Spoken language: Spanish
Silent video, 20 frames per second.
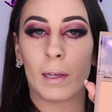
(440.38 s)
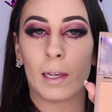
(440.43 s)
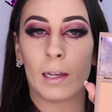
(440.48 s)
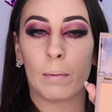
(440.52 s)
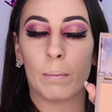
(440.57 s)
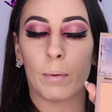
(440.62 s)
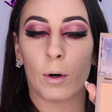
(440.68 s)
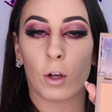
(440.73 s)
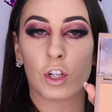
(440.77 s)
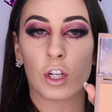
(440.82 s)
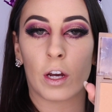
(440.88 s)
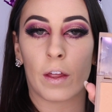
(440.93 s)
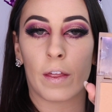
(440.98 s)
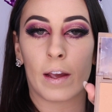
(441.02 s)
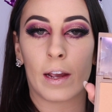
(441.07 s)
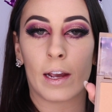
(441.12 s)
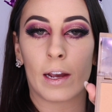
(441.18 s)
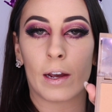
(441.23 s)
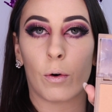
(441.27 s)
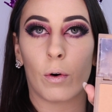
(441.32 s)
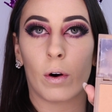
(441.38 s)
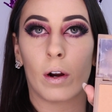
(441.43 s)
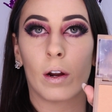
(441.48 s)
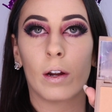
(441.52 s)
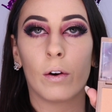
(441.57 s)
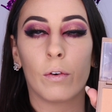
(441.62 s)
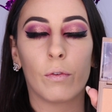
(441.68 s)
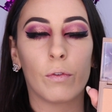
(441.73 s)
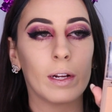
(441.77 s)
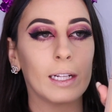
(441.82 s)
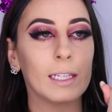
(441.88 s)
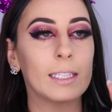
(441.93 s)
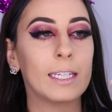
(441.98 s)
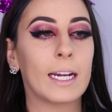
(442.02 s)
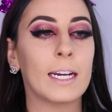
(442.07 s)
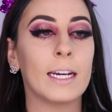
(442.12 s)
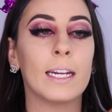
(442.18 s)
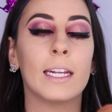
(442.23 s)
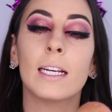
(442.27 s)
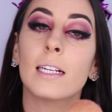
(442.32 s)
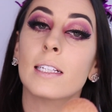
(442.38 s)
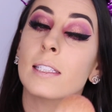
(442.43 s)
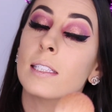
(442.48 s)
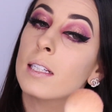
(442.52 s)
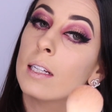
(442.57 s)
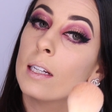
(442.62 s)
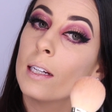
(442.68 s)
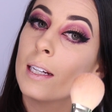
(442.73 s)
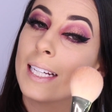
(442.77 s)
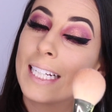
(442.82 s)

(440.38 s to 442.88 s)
mi brocha de Real Techniques.